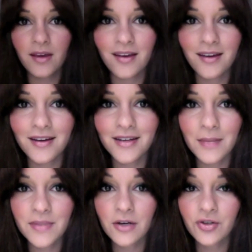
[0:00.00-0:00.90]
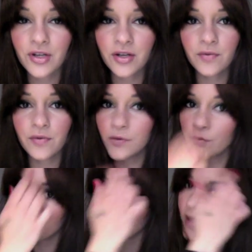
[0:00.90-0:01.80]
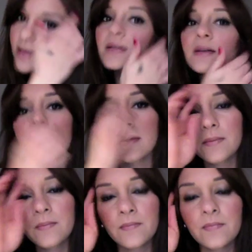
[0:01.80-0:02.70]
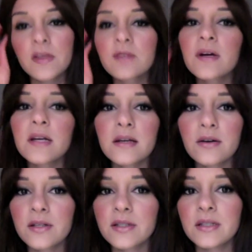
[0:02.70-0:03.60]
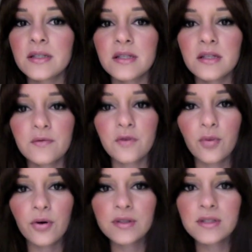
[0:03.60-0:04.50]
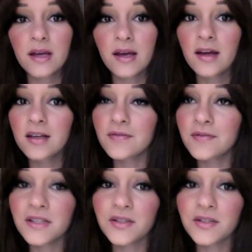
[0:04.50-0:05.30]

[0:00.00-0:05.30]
Äh, da habe ich auch schon eine Review gemacht. Ähm, ich verlinke euch die in die Infobox. Die finde ich